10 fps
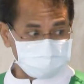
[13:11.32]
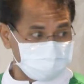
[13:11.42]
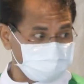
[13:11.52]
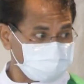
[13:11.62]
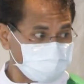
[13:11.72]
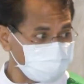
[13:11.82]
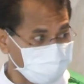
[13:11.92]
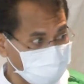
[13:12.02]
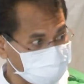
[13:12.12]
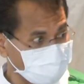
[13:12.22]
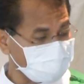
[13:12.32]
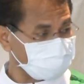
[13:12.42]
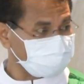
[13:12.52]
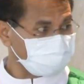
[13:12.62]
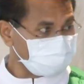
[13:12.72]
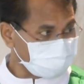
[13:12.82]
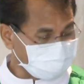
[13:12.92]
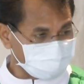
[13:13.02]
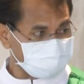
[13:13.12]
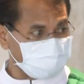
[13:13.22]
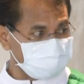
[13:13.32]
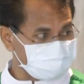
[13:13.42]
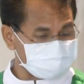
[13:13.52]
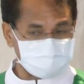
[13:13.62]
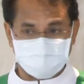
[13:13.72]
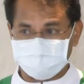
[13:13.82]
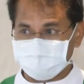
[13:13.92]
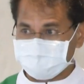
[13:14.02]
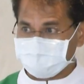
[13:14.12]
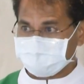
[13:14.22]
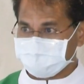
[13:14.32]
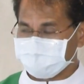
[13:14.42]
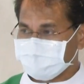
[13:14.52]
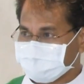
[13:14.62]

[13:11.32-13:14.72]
真的受不了了，看玛利亚一直在外面等着，